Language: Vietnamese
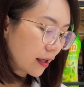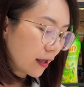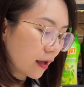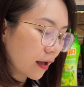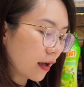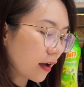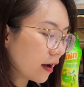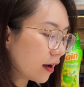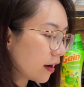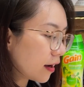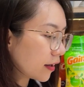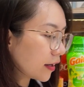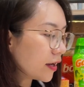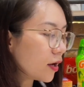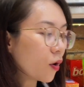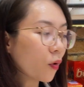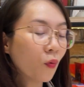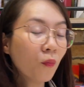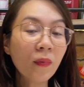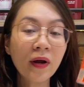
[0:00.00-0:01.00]
à, cái
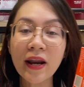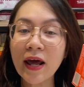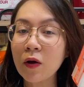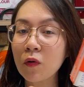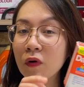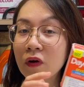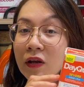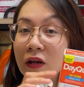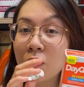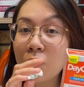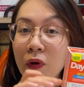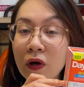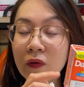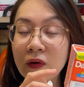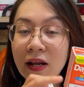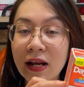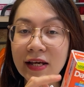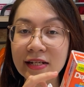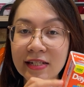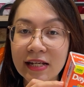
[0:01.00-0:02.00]
hũ mà đây wheel đây
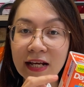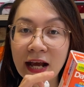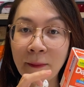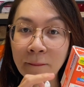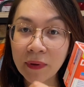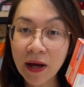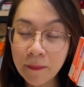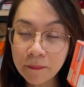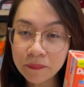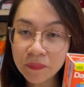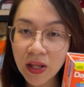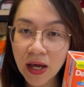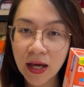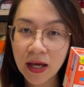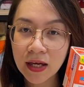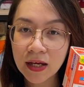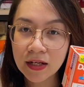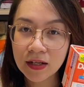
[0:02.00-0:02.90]
này là trị cảm cúm nè